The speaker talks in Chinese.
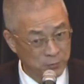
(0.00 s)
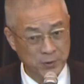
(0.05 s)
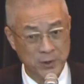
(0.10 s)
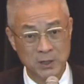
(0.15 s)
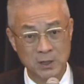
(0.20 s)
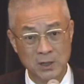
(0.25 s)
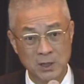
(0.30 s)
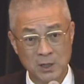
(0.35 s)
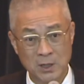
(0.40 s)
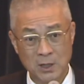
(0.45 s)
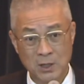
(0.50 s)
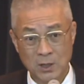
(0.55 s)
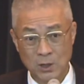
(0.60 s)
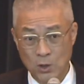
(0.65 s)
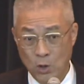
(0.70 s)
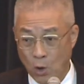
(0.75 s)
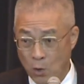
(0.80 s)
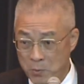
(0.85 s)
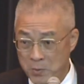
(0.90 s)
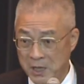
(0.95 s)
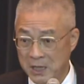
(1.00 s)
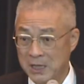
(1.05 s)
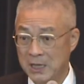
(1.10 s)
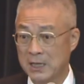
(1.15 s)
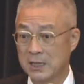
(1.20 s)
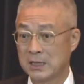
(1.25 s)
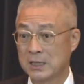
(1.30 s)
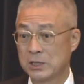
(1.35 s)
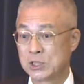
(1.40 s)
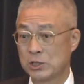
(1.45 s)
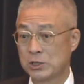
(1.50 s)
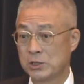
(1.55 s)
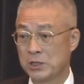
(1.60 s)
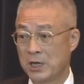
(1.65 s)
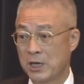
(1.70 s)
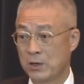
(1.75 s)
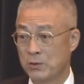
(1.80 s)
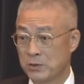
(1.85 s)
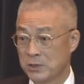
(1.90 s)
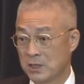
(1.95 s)
分公民营的事
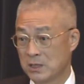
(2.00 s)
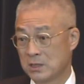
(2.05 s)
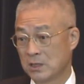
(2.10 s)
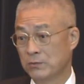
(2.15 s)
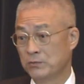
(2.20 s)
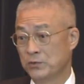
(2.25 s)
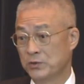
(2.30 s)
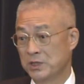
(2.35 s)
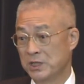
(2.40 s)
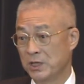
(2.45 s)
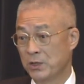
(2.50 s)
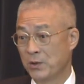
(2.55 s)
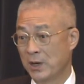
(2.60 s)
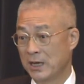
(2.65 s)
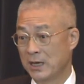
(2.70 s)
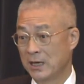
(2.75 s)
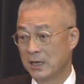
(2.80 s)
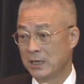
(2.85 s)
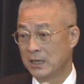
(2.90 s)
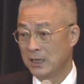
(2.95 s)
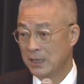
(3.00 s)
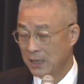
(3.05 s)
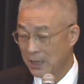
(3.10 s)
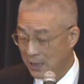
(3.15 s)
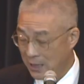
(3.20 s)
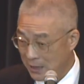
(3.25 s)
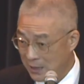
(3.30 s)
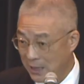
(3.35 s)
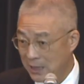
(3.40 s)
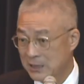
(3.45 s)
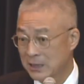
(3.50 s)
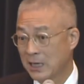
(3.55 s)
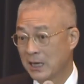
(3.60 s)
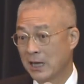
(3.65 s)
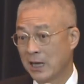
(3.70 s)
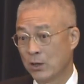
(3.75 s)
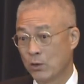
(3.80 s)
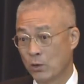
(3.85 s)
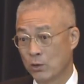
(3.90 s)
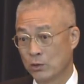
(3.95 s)
业或者政府机关，应该大家
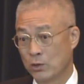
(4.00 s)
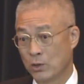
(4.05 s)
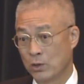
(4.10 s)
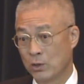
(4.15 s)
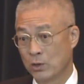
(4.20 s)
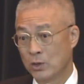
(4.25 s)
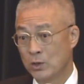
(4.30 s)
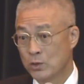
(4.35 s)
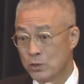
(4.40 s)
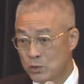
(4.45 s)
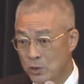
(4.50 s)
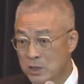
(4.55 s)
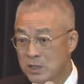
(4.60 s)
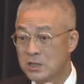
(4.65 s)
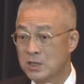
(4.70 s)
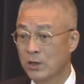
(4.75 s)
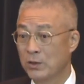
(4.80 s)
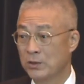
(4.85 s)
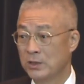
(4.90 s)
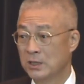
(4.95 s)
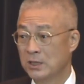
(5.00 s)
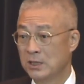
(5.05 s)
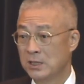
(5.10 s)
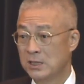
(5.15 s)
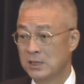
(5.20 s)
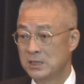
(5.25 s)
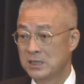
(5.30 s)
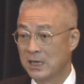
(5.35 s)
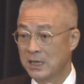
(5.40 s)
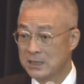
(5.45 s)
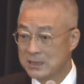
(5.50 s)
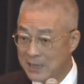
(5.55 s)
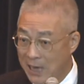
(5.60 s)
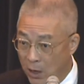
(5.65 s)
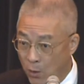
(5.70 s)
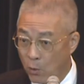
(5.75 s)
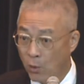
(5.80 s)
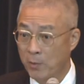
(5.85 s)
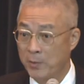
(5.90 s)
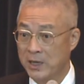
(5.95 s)
来共同遵守，这样
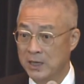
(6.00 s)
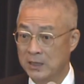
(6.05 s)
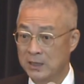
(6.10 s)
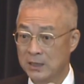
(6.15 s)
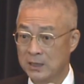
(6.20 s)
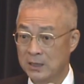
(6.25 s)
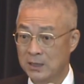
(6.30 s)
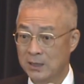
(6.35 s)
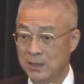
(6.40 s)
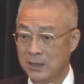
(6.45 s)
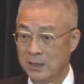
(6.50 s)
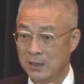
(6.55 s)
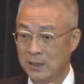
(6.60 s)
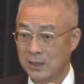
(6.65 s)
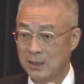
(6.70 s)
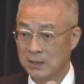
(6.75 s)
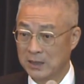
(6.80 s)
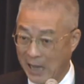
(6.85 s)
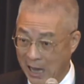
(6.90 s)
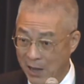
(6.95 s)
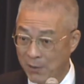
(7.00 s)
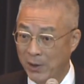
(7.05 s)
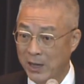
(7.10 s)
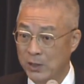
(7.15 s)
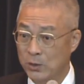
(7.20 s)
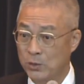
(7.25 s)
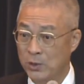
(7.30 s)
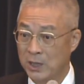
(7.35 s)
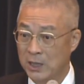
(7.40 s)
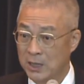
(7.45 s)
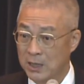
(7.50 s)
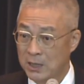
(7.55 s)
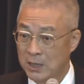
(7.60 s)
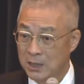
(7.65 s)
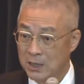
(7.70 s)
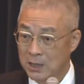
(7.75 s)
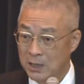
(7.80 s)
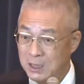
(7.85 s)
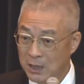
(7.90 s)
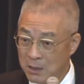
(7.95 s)
让我们台湾对
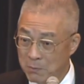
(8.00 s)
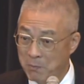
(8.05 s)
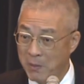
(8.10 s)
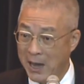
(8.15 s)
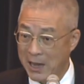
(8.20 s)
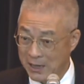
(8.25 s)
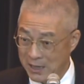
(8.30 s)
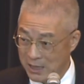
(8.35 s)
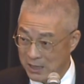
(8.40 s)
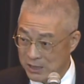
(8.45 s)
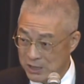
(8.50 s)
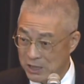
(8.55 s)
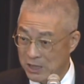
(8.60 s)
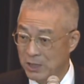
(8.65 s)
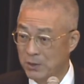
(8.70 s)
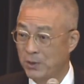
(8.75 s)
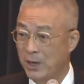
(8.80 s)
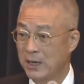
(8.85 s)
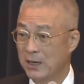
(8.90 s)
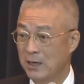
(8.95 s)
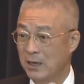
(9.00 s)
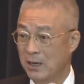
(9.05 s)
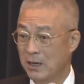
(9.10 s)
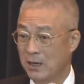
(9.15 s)
一百零七万